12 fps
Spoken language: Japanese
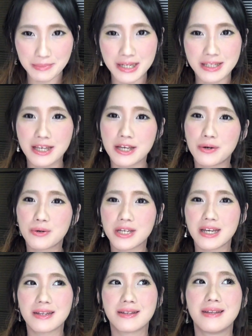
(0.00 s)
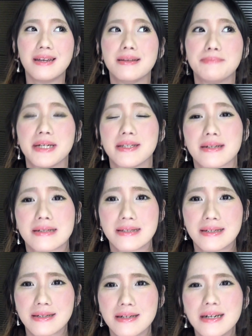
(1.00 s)
まあ、黄色系って、まあ、なか
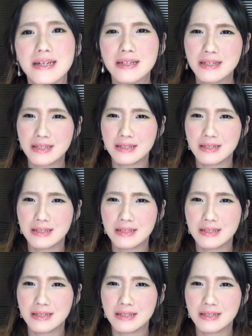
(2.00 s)
なか、